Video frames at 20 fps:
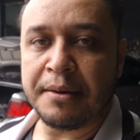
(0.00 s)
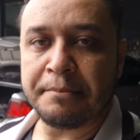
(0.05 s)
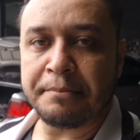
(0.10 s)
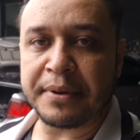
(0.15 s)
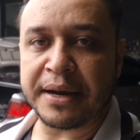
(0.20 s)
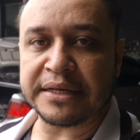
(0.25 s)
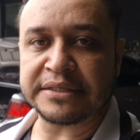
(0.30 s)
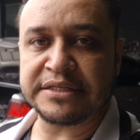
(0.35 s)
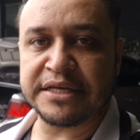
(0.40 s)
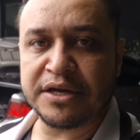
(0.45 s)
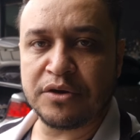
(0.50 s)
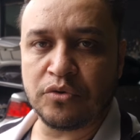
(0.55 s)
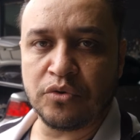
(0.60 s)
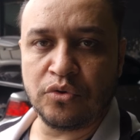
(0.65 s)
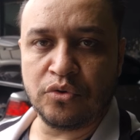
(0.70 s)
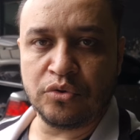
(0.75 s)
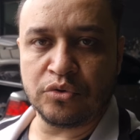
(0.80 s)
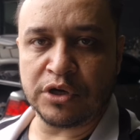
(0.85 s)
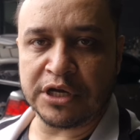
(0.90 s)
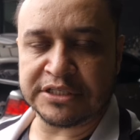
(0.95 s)
para
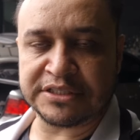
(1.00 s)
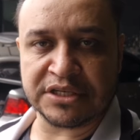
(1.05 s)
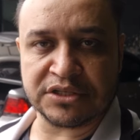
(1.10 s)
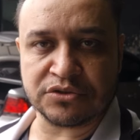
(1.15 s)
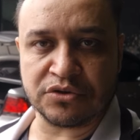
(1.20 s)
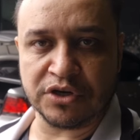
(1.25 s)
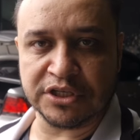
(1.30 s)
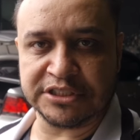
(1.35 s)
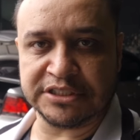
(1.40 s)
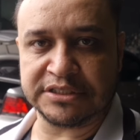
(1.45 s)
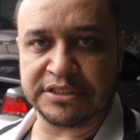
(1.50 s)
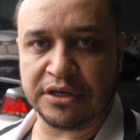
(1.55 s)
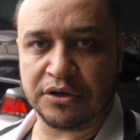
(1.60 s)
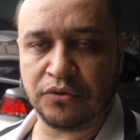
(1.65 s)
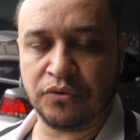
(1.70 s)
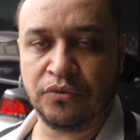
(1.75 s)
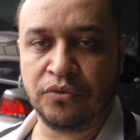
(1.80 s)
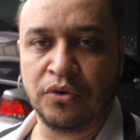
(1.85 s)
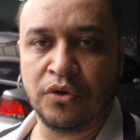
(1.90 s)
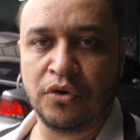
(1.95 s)
seguro, essas coisas.
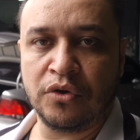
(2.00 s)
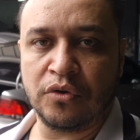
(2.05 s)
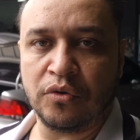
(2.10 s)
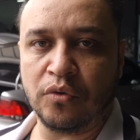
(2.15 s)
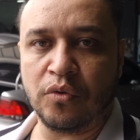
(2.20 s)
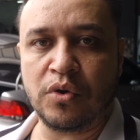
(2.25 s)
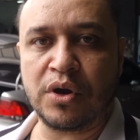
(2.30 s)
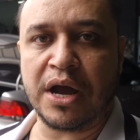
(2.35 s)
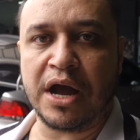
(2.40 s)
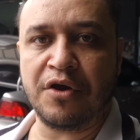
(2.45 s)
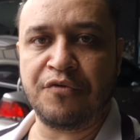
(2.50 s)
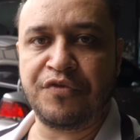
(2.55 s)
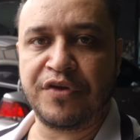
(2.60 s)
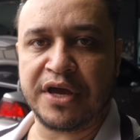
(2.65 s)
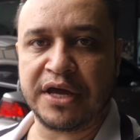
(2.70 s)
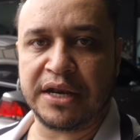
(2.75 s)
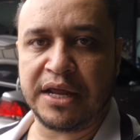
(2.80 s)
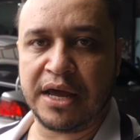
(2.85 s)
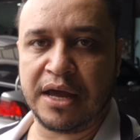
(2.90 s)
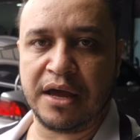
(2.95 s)
Então o carro
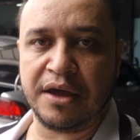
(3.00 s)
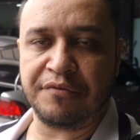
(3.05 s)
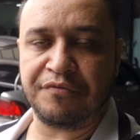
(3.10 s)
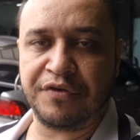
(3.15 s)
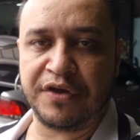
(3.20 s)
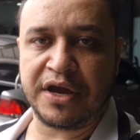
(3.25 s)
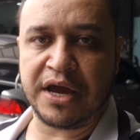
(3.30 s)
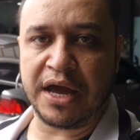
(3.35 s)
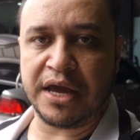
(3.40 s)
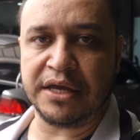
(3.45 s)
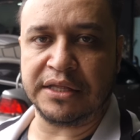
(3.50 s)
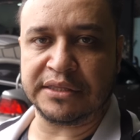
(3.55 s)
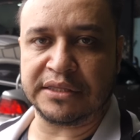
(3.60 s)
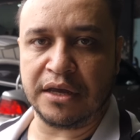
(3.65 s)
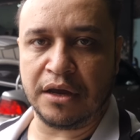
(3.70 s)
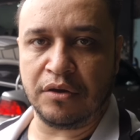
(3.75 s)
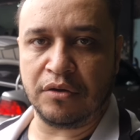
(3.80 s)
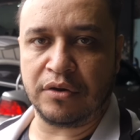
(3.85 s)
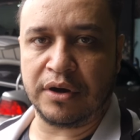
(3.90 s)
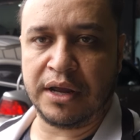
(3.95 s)
fica, na, fica
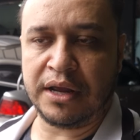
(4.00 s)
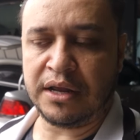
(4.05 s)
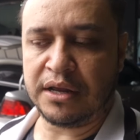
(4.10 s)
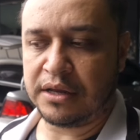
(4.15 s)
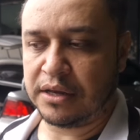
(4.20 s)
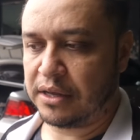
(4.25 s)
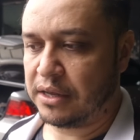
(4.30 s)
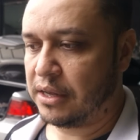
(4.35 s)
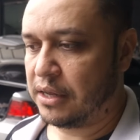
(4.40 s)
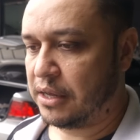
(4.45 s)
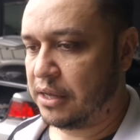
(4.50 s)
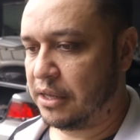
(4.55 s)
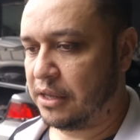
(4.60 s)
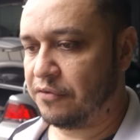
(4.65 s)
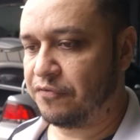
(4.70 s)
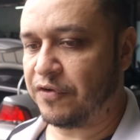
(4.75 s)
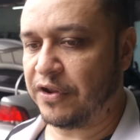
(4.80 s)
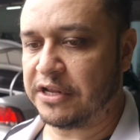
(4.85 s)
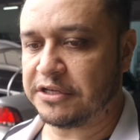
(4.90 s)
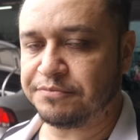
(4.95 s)
íntegro, né?
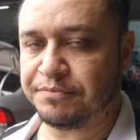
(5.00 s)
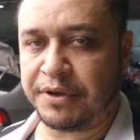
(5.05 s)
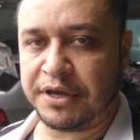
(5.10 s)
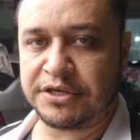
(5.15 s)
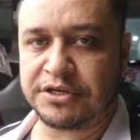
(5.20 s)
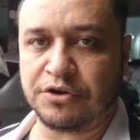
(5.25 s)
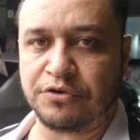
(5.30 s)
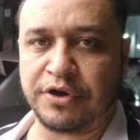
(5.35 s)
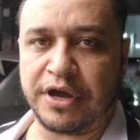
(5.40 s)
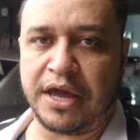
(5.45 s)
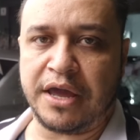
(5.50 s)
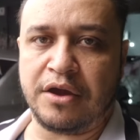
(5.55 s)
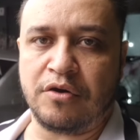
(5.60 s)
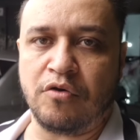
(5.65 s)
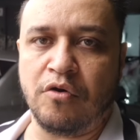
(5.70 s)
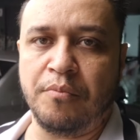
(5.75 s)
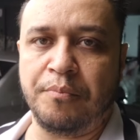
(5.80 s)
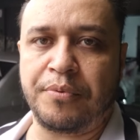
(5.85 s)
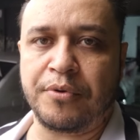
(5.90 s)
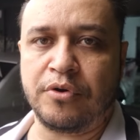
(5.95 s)
Infelizmente alguém
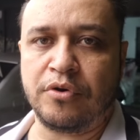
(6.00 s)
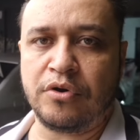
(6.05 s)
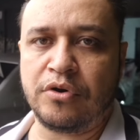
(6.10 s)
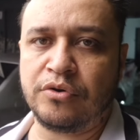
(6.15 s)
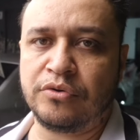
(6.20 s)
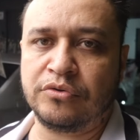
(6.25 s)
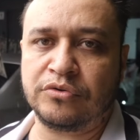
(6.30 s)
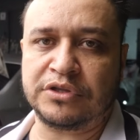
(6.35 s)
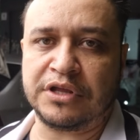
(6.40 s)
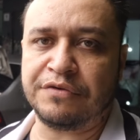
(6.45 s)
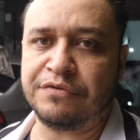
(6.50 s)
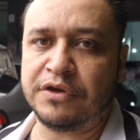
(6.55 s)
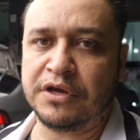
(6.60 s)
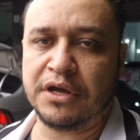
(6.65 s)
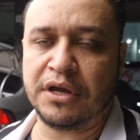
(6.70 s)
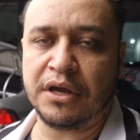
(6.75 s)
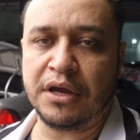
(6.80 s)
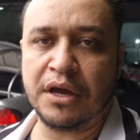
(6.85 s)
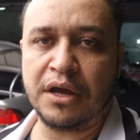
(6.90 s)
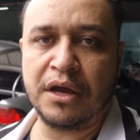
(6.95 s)
comprou, não
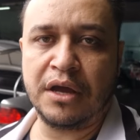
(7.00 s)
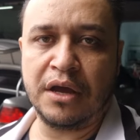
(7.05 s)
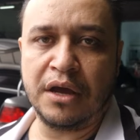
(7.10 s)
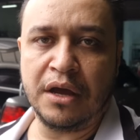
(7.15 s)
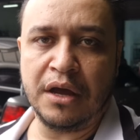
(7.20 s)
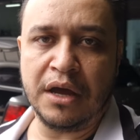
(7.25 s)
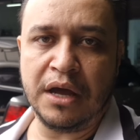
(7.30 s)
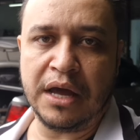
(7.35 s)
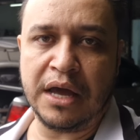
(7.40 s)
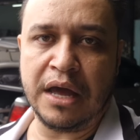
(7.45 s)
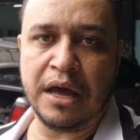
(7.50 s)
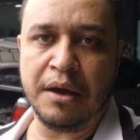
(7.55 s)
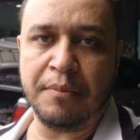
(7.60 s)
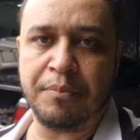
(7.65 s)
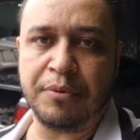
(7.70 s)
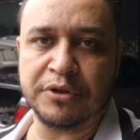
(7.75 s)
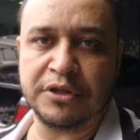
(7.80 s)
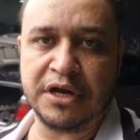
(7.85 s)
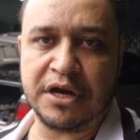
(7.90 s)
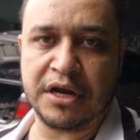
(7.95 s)
teve é,
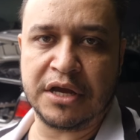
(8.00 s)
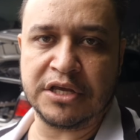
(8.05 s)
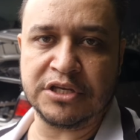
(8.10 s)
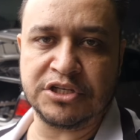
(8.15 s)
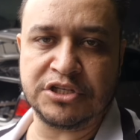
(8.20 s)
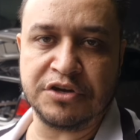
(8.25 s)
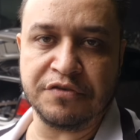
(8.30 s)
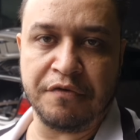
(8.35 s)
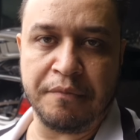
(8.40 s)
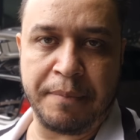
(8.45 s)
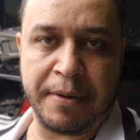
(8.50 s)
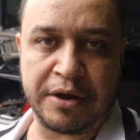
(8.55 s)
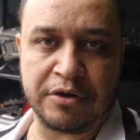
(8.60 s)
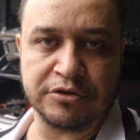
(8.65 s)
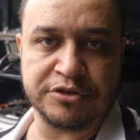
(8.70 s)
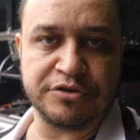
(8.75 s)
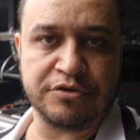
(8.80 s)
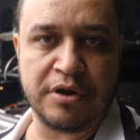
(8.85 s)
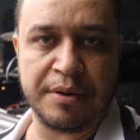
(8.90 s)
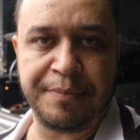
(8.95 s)
poder aquisitivo para
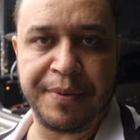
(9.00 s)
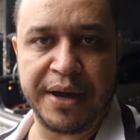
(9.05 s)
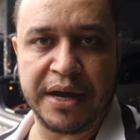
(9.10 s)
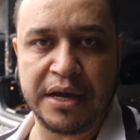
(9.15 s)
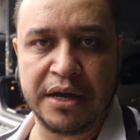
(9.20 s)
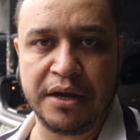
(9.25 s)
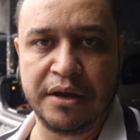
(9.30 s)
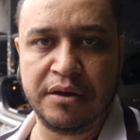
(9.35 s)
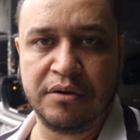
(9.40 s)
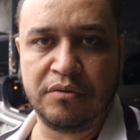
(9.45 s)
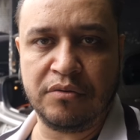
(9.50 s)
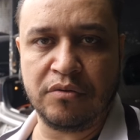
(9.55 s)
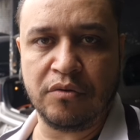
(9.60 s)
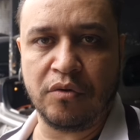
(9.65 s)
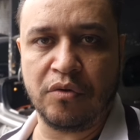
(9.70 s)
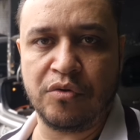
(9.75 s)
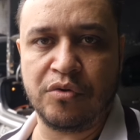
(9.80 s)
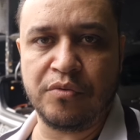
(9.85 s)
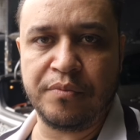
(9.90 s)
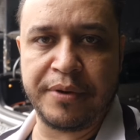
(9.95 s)
continuar pagando
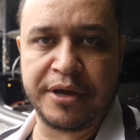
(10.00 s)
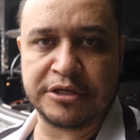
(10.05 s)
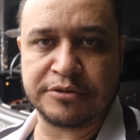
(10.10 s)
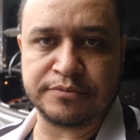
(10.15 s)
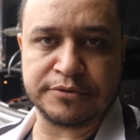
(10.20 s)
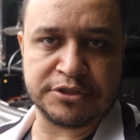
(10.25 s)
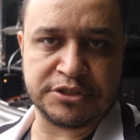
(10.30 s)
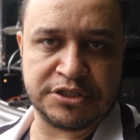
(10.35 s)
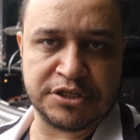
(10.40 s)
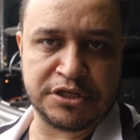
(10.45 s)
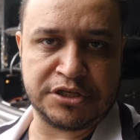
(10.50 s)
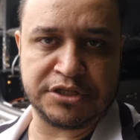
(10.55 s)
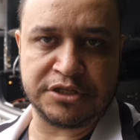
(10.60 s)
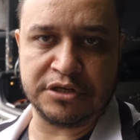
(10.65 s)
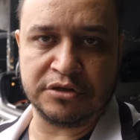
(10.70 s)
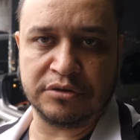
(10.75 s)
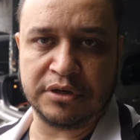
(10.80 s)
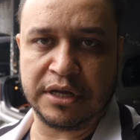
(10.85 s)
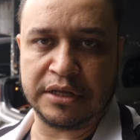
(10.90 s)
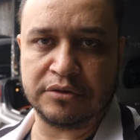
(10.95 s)
ou mesmo
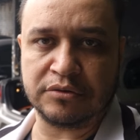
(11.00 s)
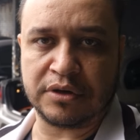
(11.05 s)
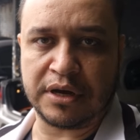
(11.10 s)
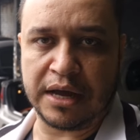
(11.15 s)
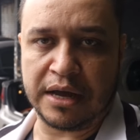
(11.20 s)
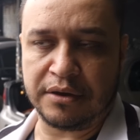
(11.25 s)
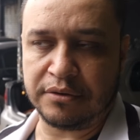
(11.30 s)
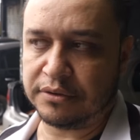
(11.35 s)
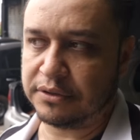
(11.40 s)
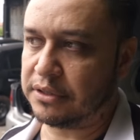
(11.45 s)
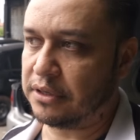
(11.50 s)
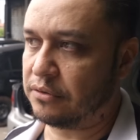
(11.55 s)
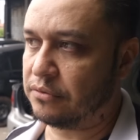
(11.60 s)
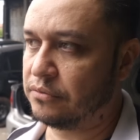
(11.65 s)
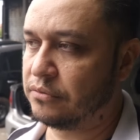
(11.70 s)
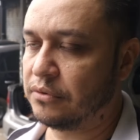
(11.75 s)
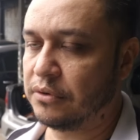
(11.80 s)
desistiu né, do carro. Então